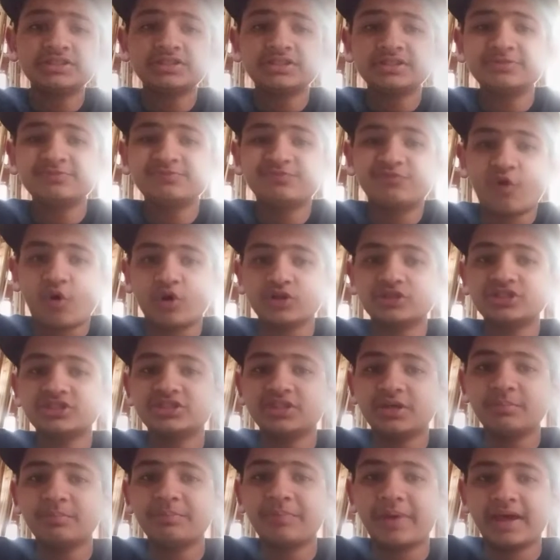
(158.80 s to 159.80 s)
जैसे
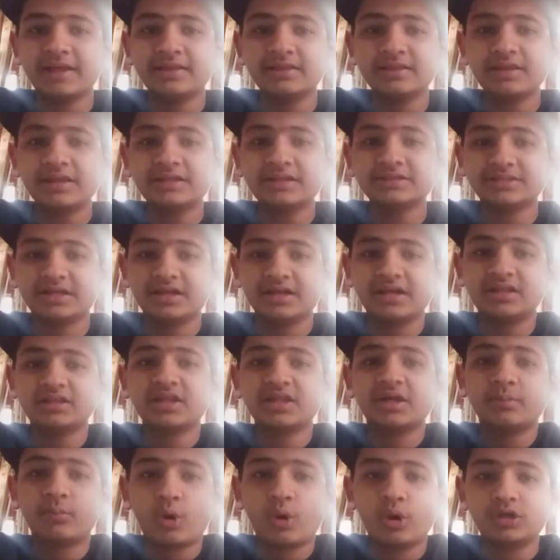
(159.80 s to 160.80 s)
वॉचेस हम पहनते हैं
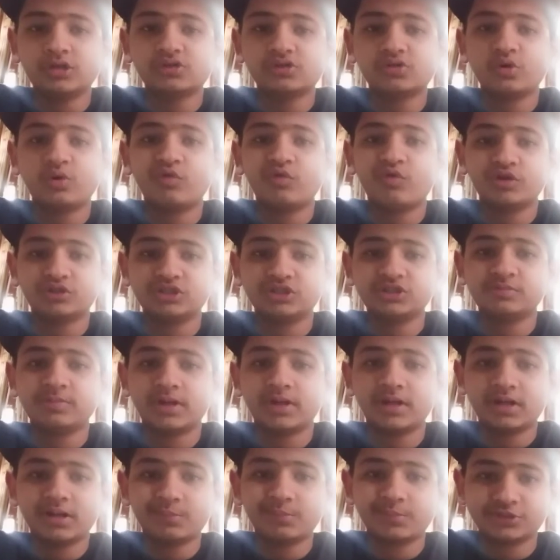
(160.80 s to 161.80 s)
ज़्यादातर बॉयज़ को वॉचेस
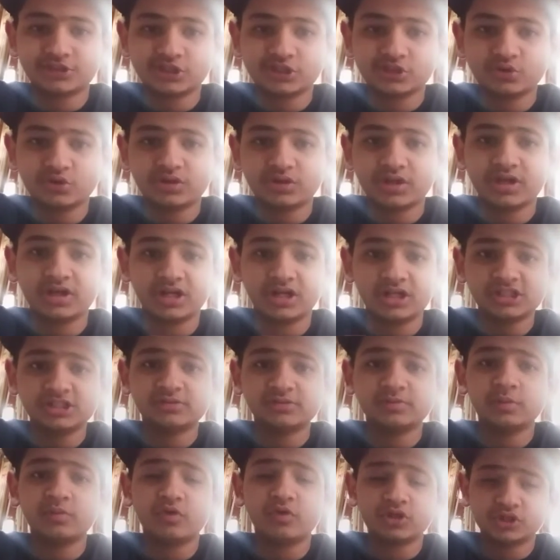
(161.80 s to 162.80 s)
पहनना पसंद होता है
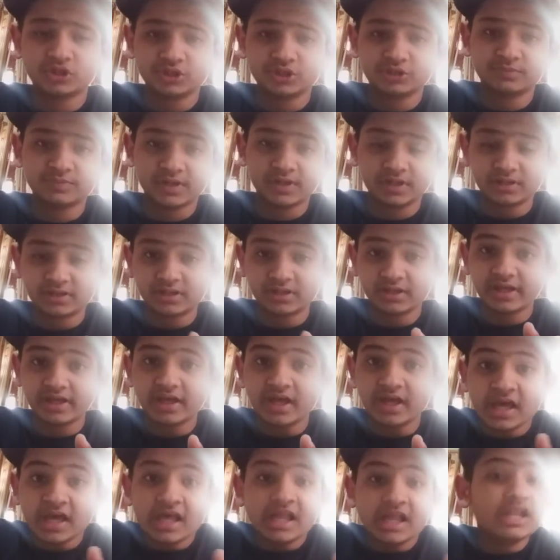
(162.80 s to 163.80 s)
गर्ल्स भी वॉचेस पहनती
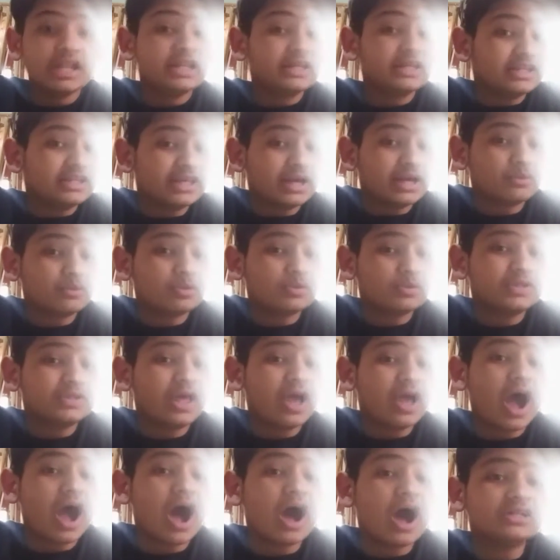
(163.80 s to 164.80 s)
हैं लेकिन क्या आपको
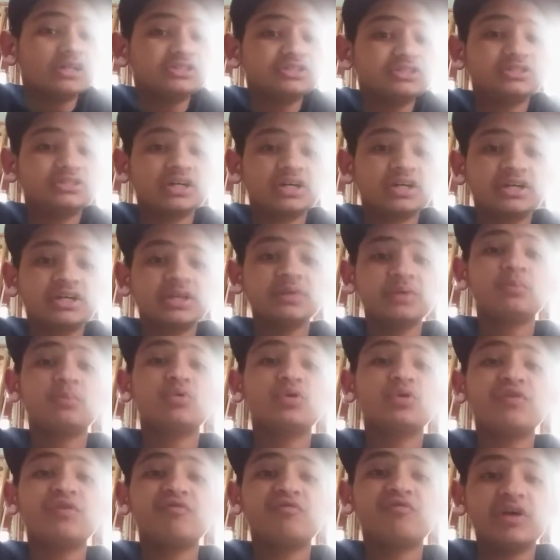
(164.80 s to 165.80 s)
पता है आज तक की
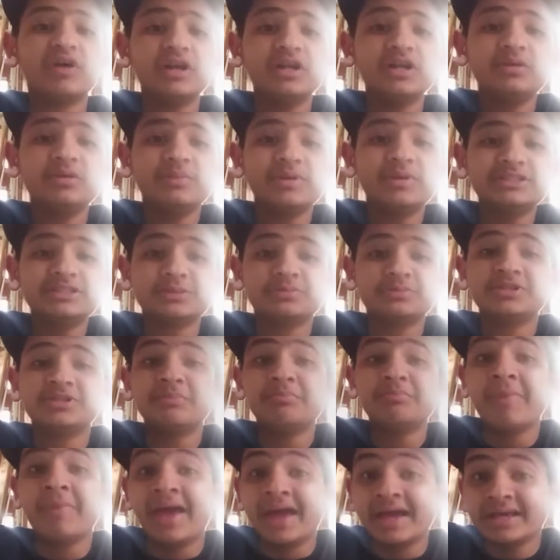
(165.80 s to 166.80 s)
पूरे वर्ल्ड में
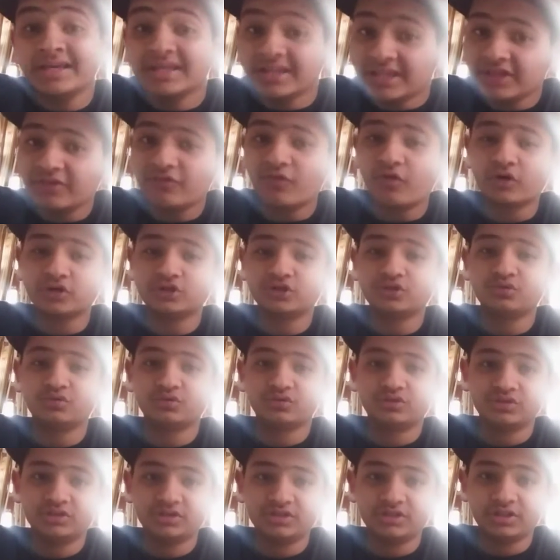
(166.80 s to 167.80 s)
सबसे महंगी वॉच
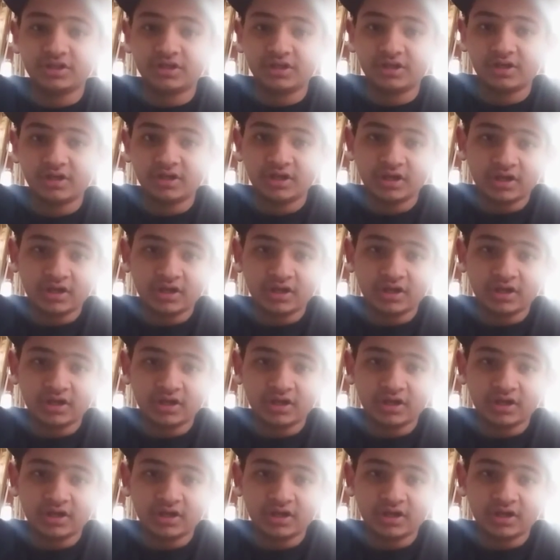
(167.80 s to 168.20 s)
कौन सी है